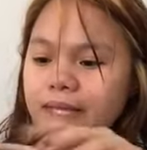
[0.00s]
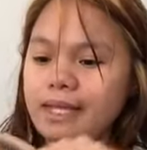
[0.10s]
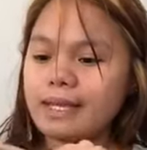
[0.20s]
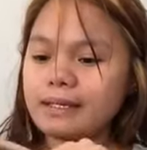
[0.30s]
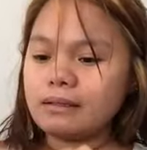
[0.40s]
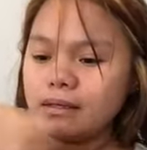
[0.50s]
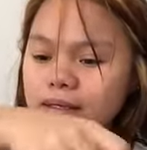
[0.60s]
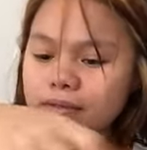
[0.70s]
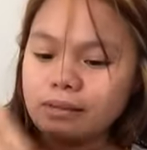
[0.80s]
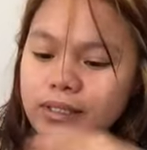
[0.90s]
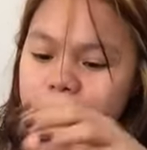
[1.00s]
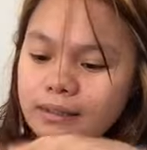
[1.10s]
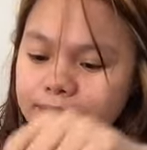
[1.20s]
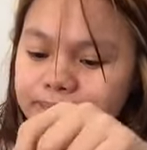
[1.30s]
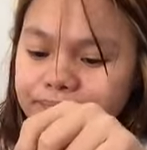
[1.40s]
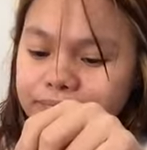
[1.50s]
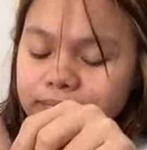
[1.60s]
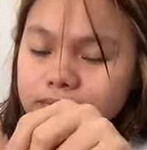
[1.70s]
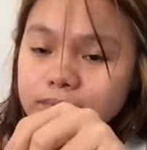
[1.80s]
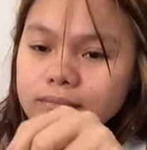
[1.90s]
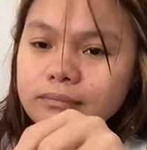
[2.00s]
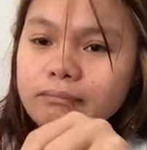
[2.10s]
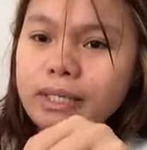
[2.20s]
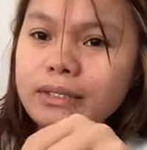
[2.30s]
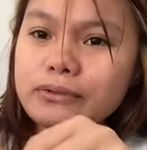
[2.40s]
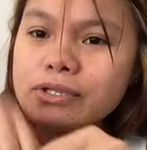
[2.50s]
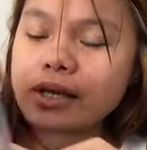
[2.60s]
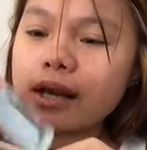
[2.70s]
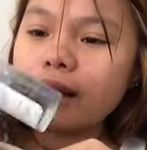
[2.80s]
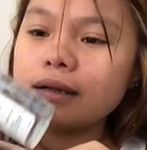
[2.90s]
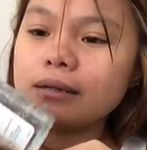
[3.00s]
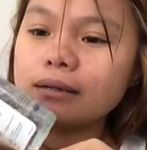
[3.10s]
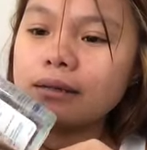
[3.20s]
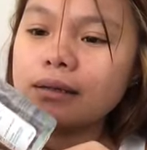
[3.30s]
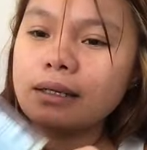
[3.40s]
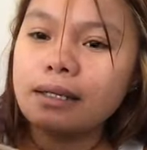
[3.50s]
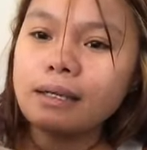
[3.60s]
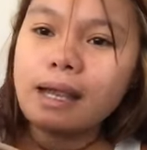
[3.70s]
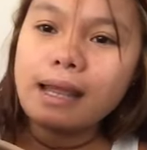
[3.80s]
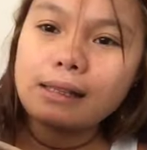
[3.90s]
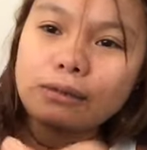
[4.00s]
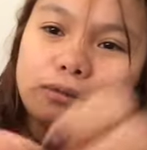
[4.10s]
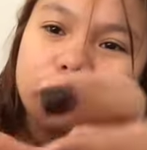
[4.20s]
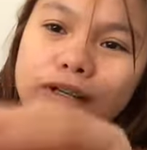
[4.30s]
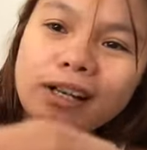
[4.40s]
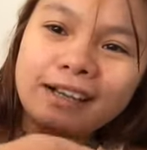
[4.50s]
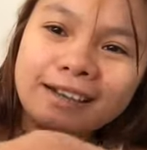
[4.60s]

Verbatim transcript: Then, ayun, oh, hindi. Meron siyang alcohol.